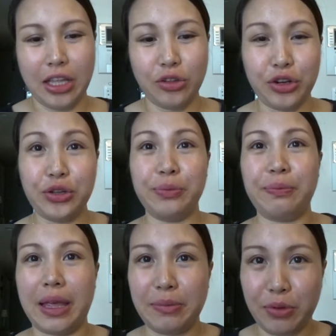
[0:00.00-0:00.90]
Ito
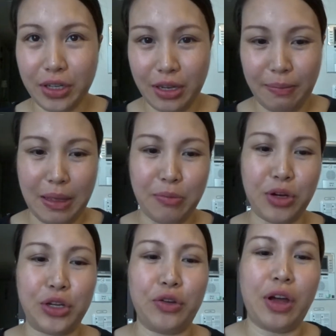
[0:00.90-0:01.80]
yung favorite na
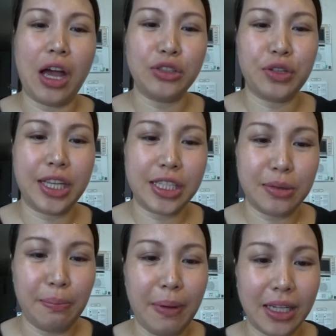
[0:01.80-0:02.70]
favorite ko. Actually,
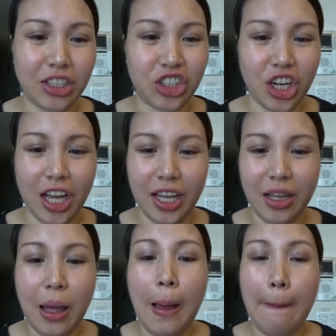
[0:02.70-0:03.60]
it's matcha
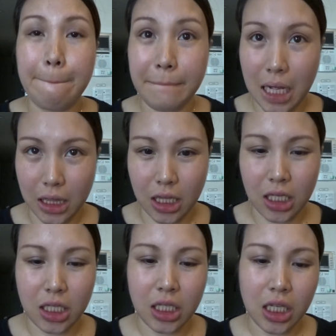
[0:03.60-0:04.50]
matte.
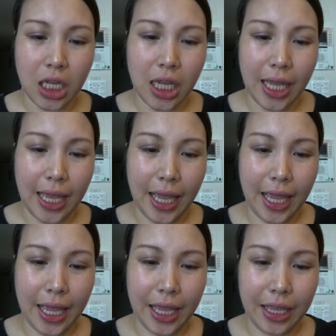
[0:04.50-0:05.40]

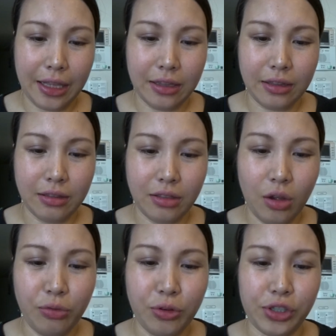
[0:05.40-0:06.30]
And,
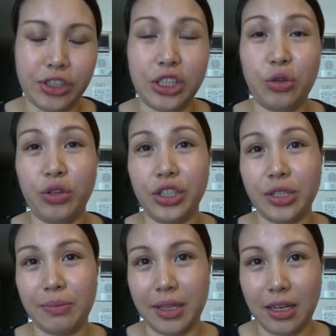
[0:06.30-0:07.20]
of course, dito ko na
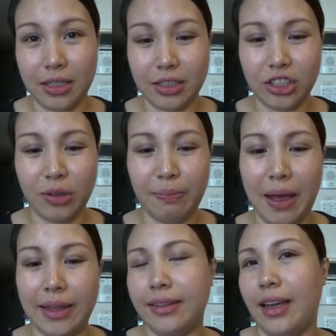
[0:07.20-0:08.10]
siya binili sa
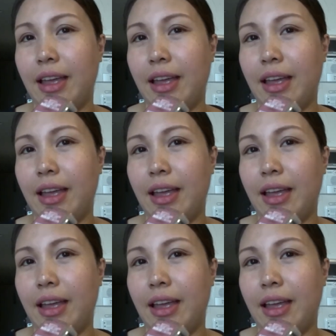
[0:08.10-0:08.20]
Japan.